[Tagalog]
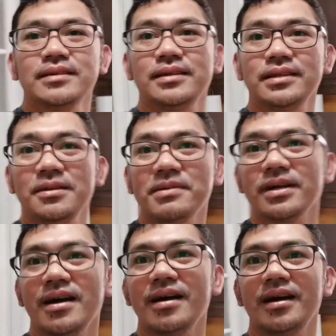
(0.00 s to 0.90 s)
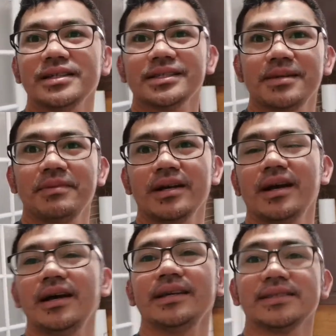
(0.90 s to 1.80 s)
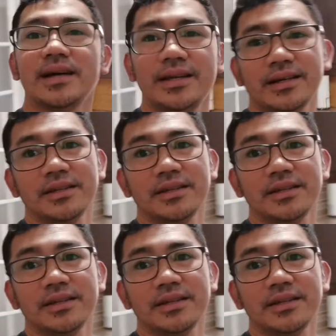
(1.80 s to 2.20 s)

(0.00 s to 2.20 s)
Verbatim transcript: hindi magkakasya sa bagahe sayang